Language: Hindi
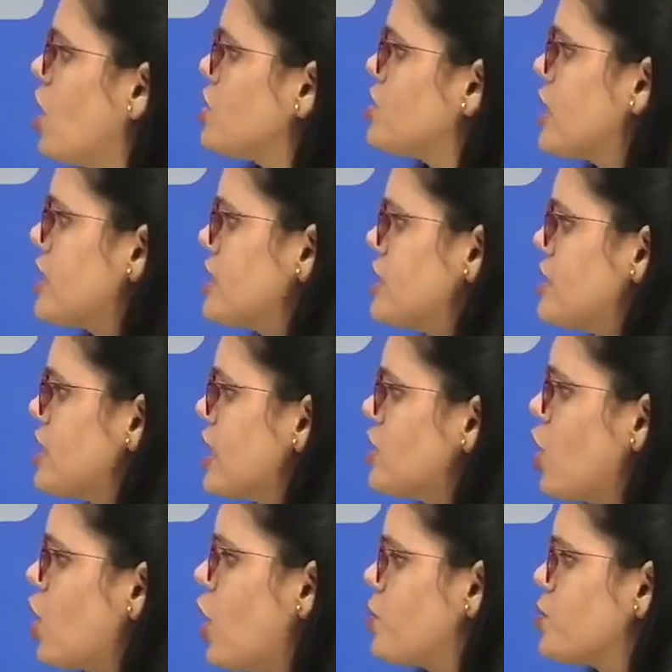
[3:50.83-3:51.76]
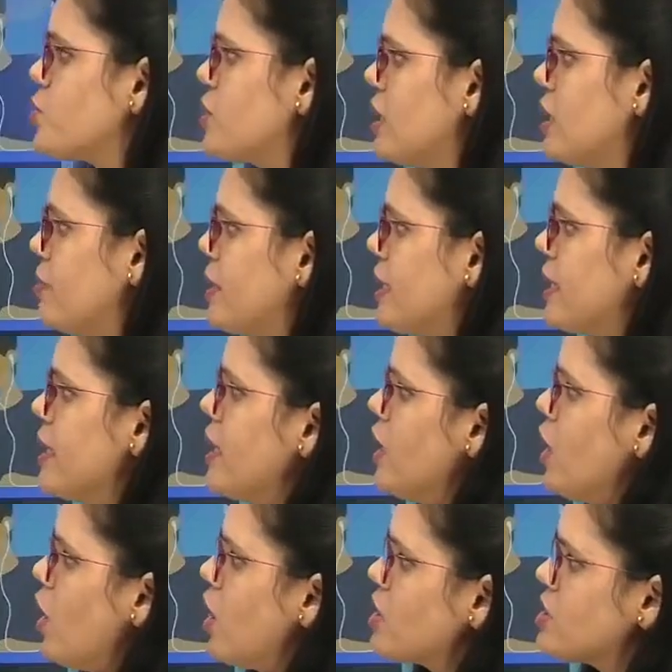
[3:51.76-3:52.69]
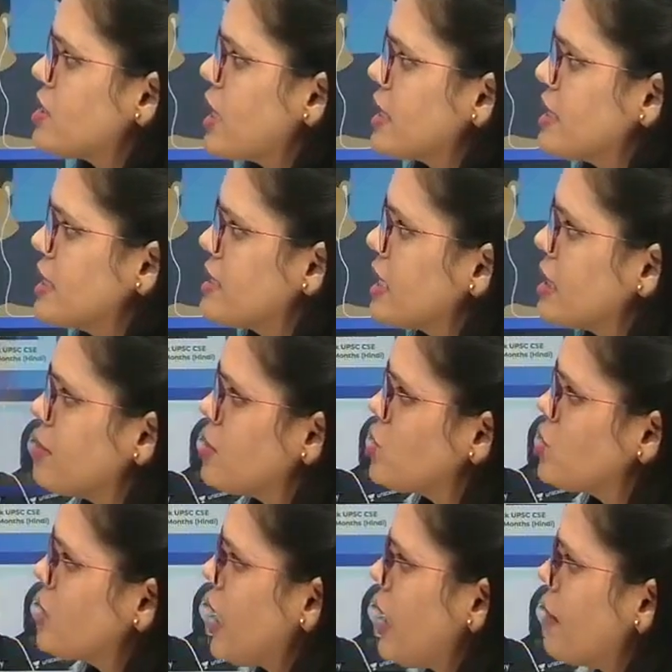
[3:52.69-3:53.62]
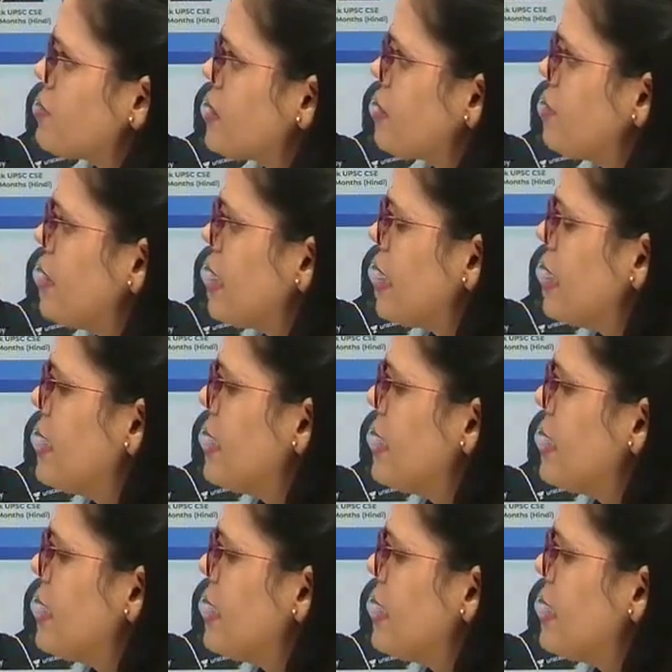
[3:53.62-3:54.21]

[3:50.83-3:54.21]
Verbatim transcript: और साथ ही साथ ऑप्शनल भी और साथ ही साथ बच्चे आप सभी